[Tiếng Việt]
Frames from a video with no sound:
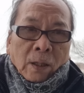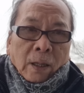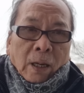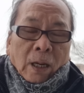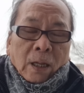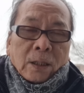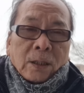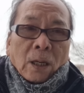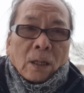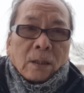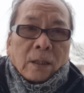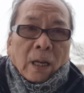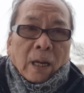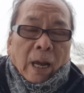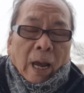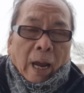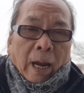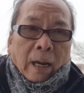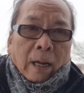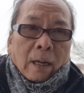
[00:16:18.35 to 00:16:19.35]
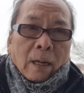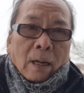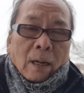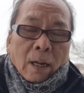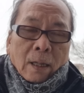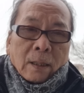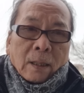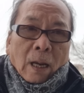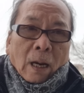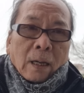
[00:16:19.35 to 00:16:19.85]
thì sự thiệt hại
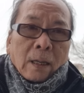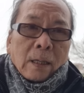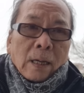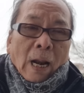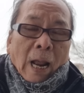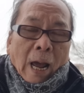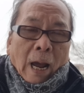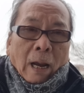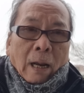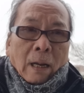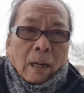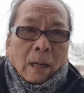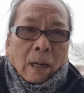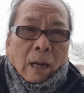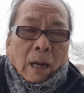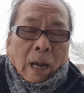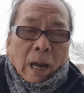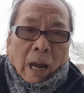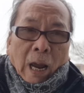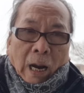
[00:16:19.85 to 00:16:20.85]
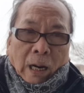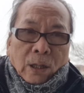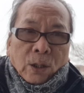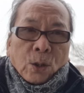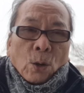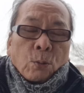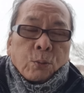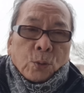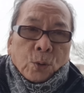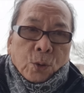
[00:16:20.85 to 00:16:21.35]
lên tới là hàng
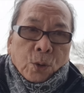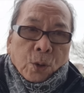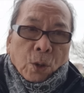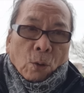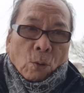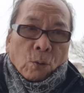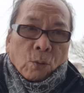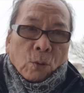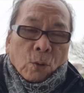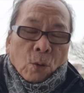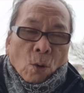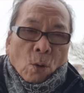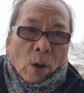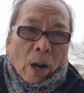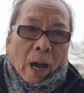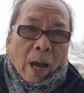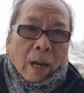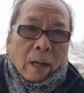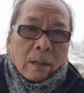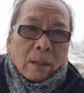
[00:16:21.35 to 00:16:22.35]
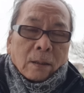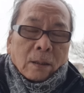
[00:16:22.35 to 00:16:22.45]
chục triệu đô la